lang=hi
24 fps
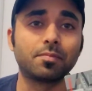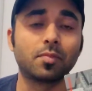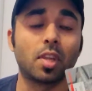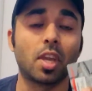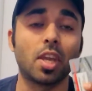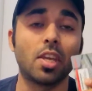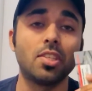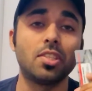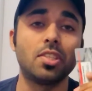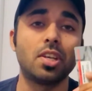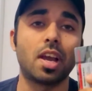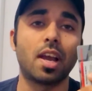
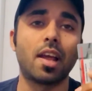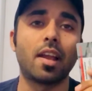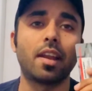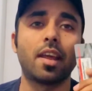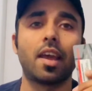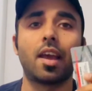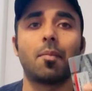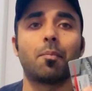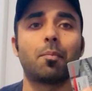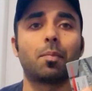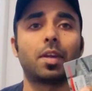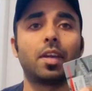ये जान है
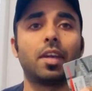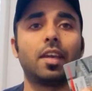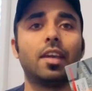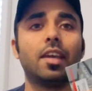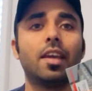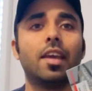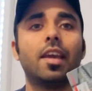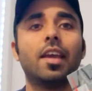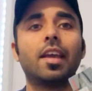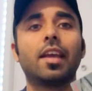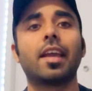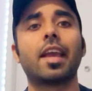आपकी
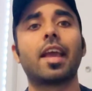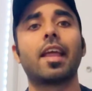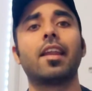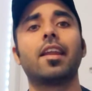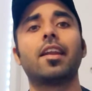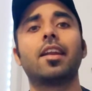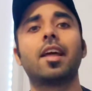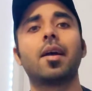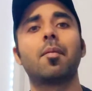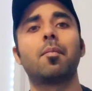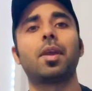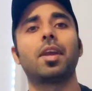
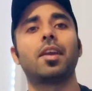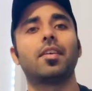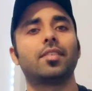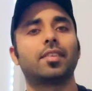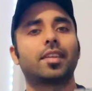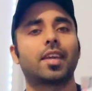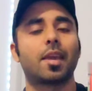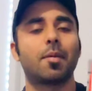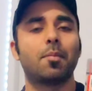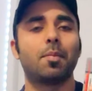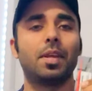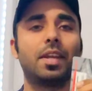कनाडा में
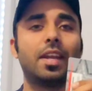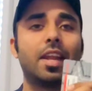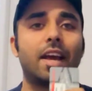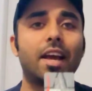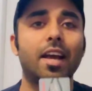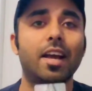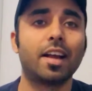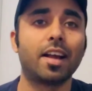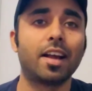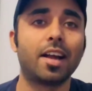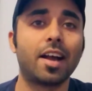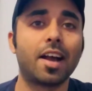इसके बिना
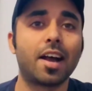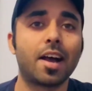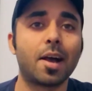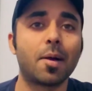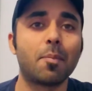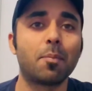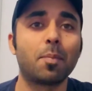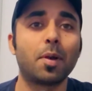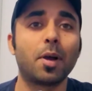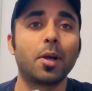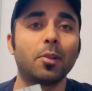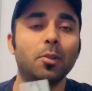
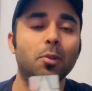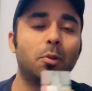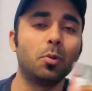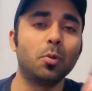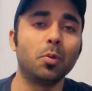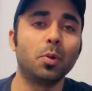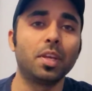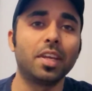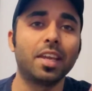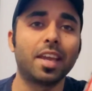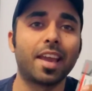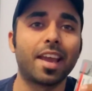आप
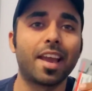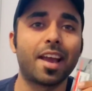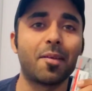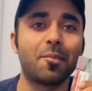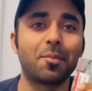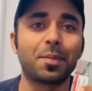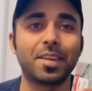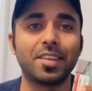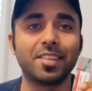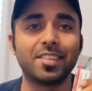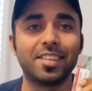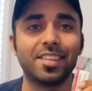अधूरी है
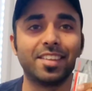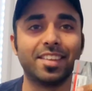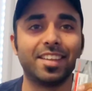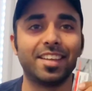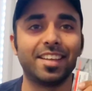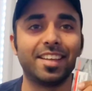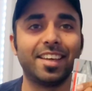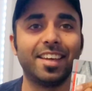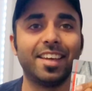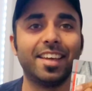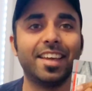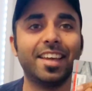आपकी
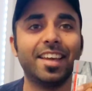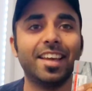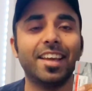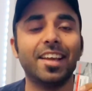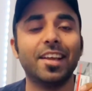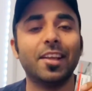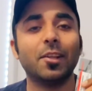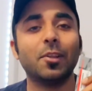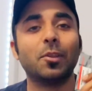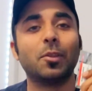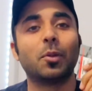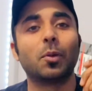ज़िंदगी
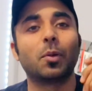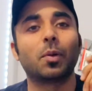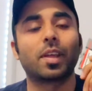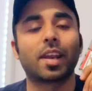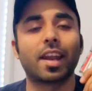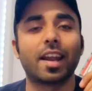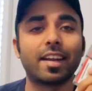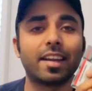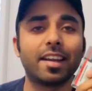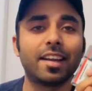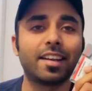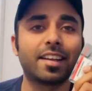तो
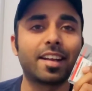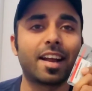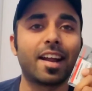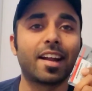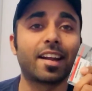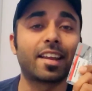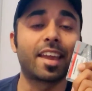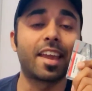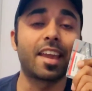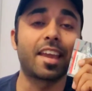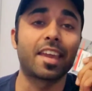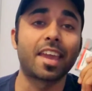क्रेडिट कार्ड
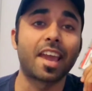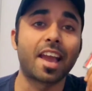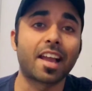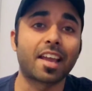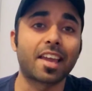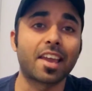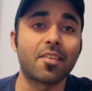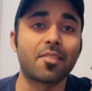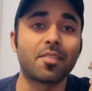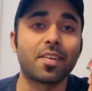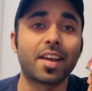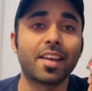के क्या
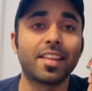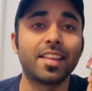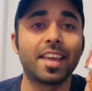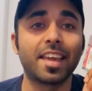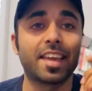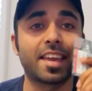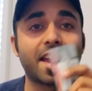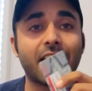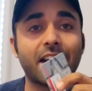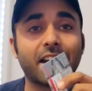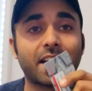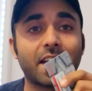क्या फ़ायदे
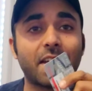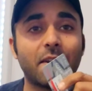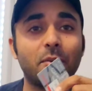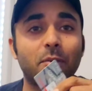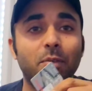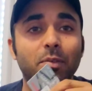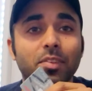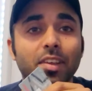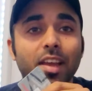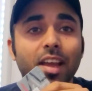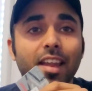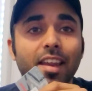क्या क्या
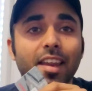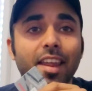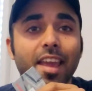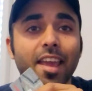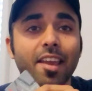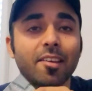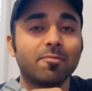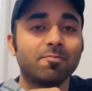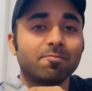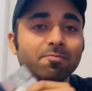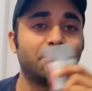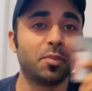नुकसान
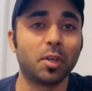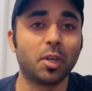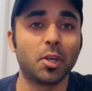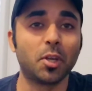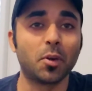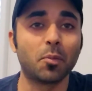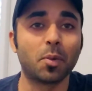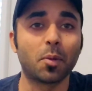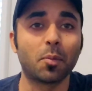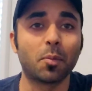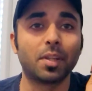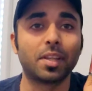हैं
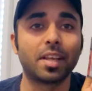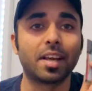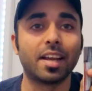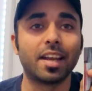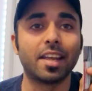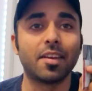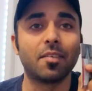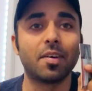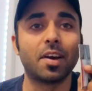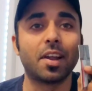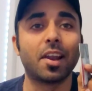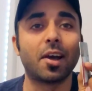वीडियो में
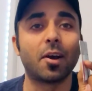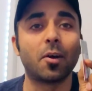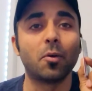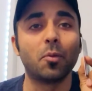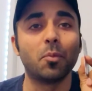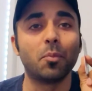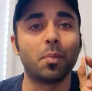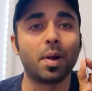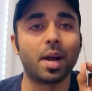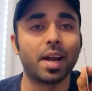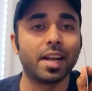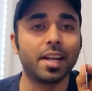बताने वाला हूँ
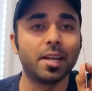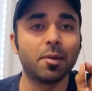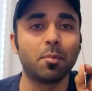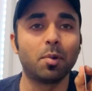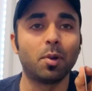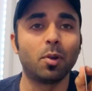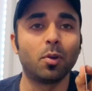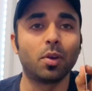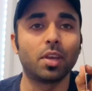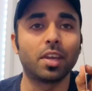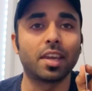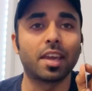माइंड
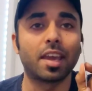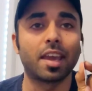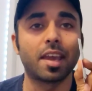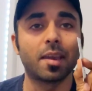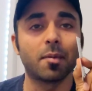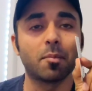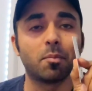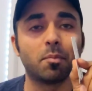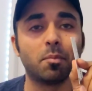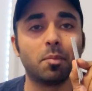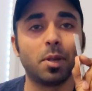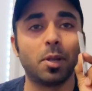ब्लोइंग है
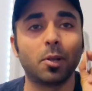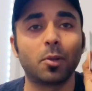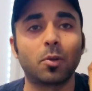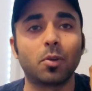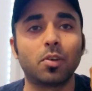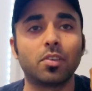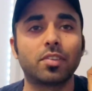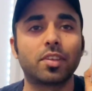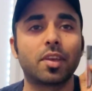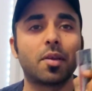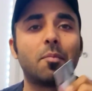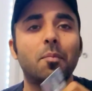बिल्कुल
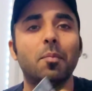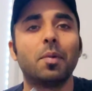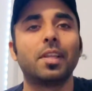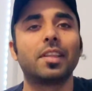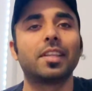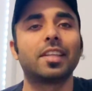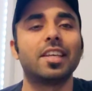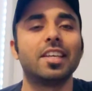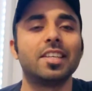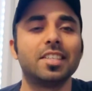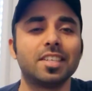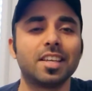स्किप मत
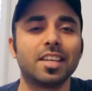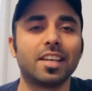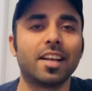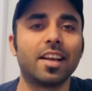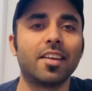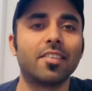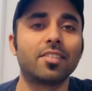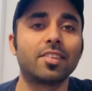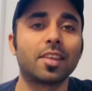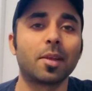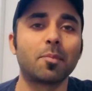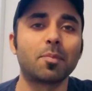कीजिएगा
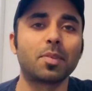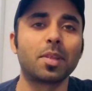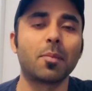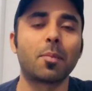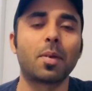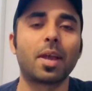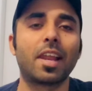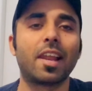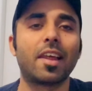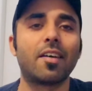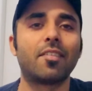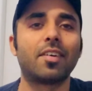सबसे
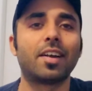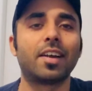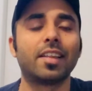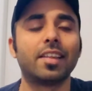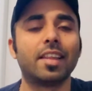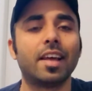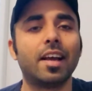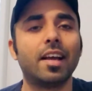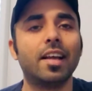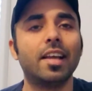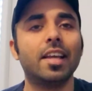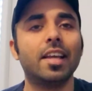पहला फ़ायदा